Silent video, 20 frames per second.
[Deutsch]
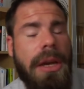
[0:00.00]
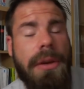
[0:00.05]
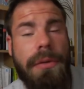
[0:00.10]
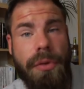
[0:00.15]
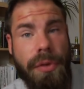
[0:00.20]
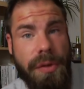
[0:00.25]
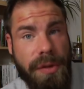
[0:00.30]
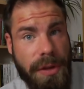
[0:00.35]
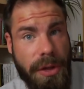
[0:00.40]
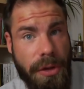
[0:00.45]

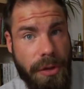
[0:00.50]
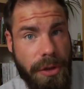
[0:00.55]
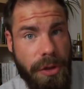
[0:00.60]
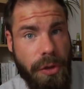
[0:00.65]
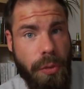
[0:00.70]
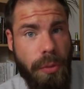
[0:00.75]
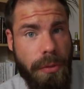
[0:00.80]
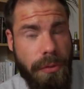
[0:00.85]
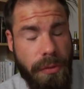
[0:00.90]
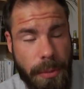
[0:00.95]
wird sich auch
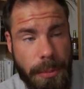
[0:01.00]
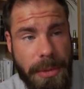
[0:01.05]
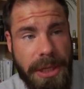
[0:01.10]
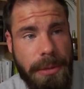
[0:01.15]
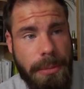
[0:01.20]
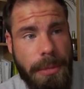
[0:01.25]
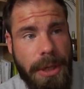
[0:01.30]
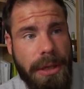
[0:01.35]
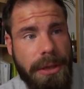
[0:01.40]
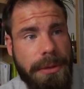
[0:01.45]
nicht gut für
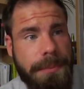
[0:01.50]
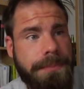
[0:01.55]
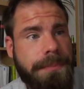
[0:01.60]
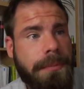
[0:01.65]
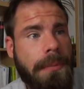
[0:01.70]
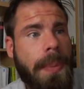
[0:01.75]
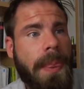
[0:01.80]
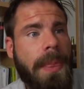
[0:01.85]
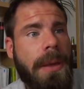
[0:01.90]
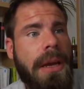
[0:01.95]
mich machen.
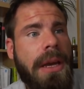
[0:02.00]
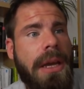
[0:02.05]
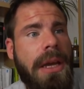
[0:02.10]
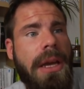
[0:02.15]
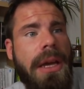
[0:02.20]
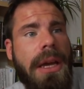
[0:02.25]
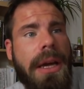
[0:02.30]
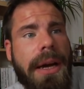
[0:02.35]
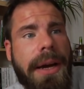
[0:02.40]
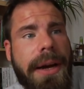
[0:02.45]

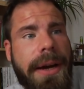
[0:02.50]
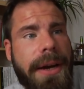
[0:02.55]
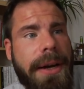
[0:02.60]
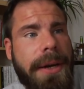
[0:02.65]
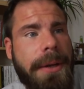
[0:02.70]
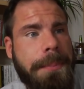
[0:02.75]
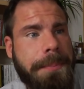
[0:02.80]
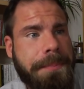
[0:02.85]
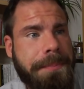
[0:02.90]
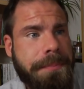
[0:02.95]

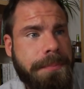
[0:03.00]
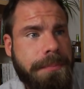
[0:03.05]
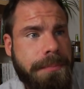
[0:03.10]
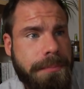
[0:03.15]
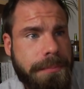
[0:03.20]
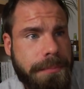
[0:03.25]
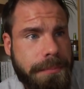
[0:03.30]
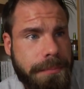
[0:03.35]
Ähm,